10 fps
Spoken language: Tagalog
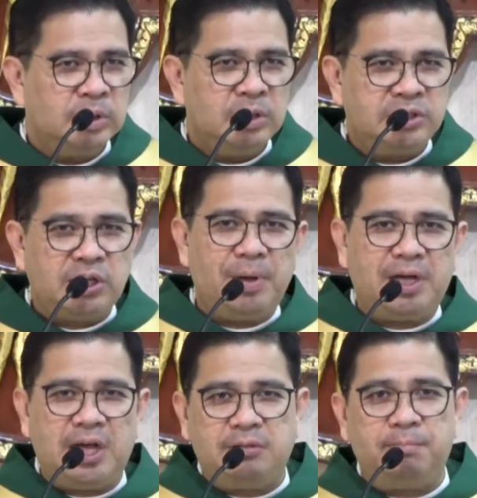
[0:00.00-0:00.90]

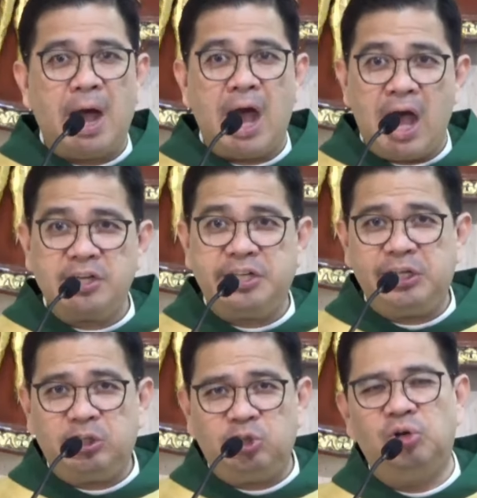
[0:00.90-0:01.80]
sapagkat
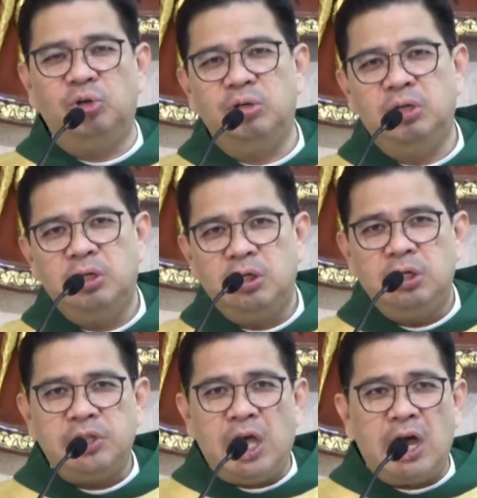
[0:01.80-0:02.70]
bahagi ito
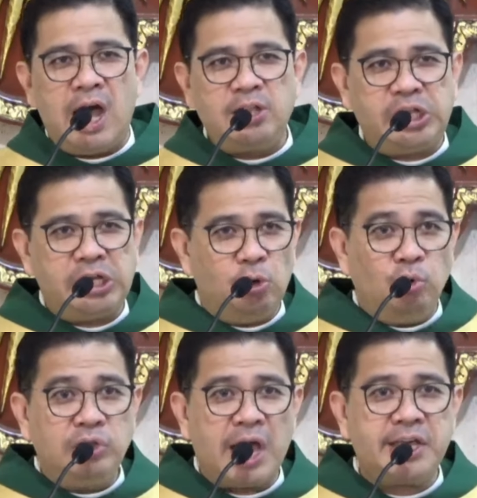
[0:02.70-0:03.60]
ng ating
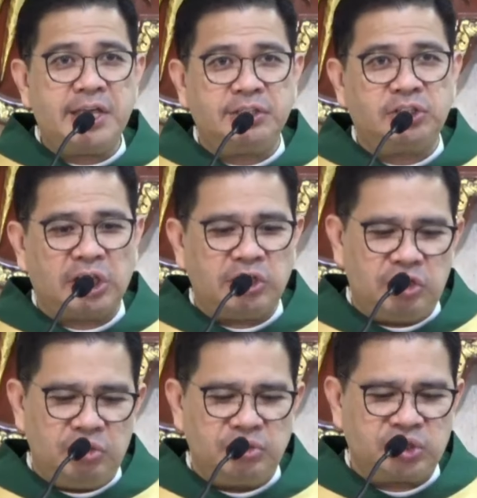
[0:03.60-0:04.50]
ugnayan sa
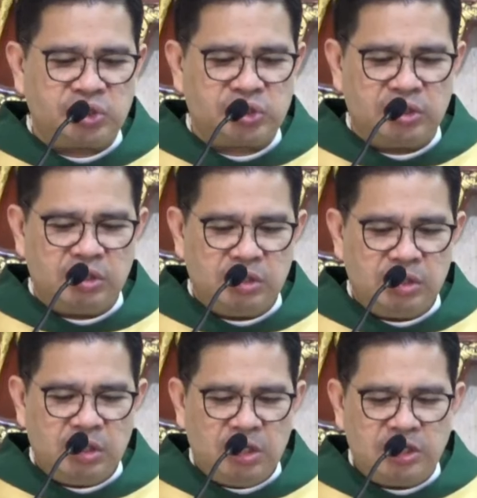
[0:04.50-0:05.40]
Diyos
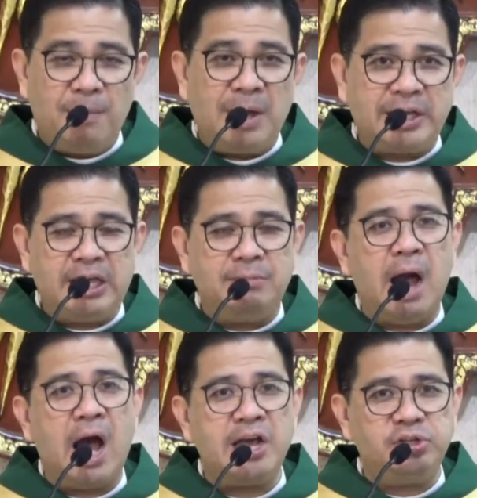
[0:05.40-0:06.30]
na maging
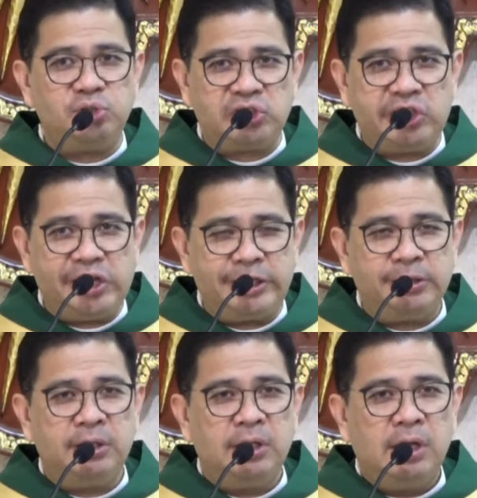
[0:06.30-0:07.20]
maayos din
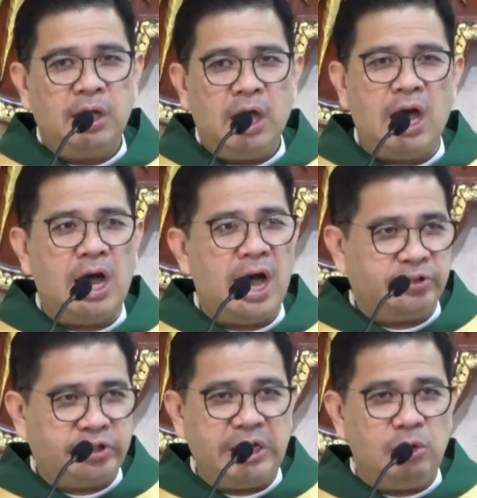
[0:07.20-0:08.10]
ang
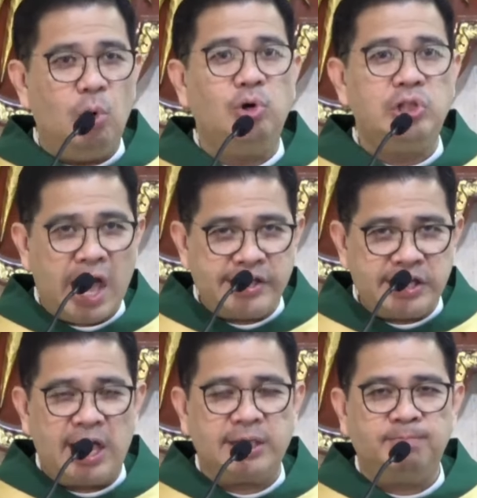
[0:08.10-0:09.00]
ating
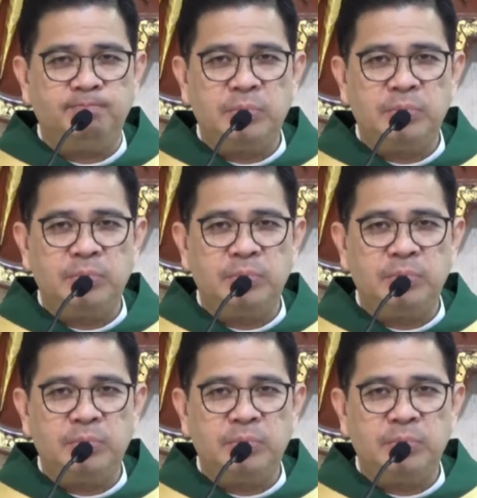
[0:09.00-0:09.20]
ugnayan